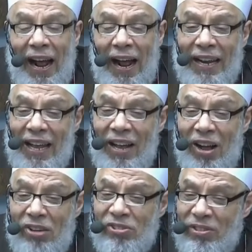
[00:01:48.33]
على
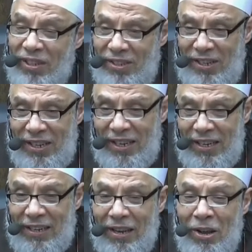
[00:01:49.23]
أصل
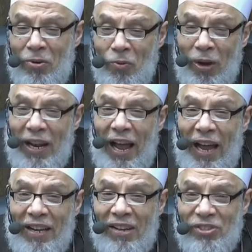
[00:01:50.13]
الدين ولا
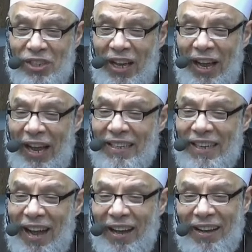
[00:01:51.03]
على صحة
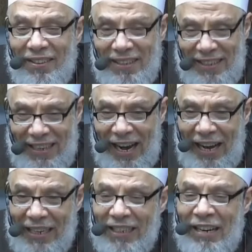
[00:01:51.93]
عقد
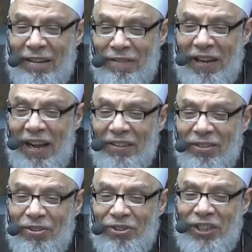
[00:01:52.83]
نكاحك فلا
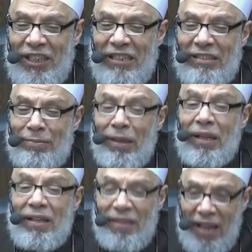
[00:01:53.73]
ترجعي
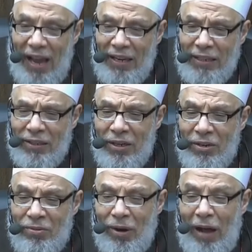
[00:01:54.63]
لمثل ذلك
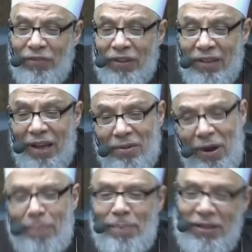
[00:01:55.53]
وعفى
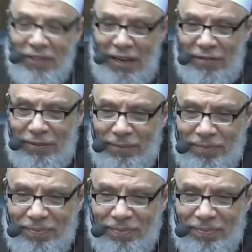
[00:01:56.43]
الله عما سلف